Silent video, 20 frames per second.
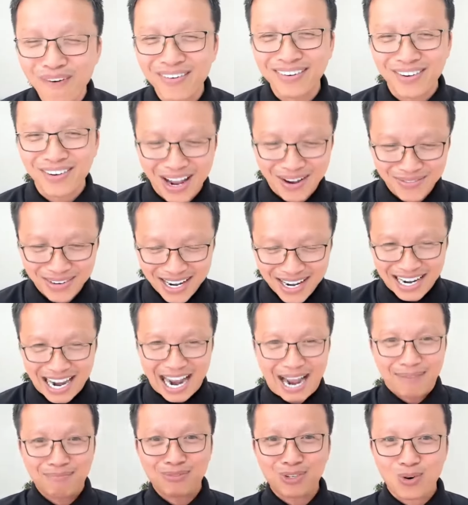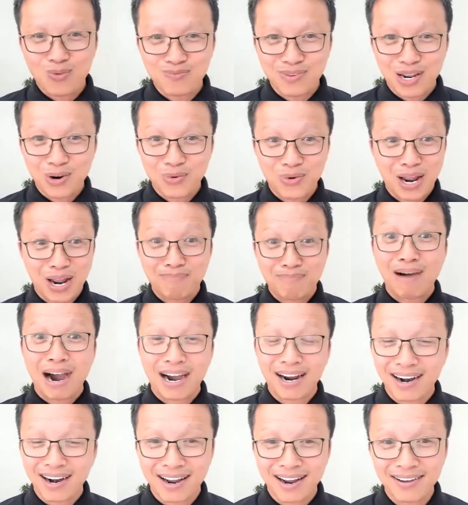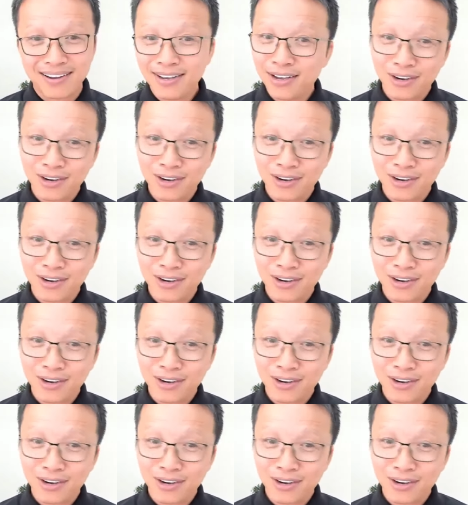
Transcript: cho em cái cảm xúc để lúc đó em bật ra.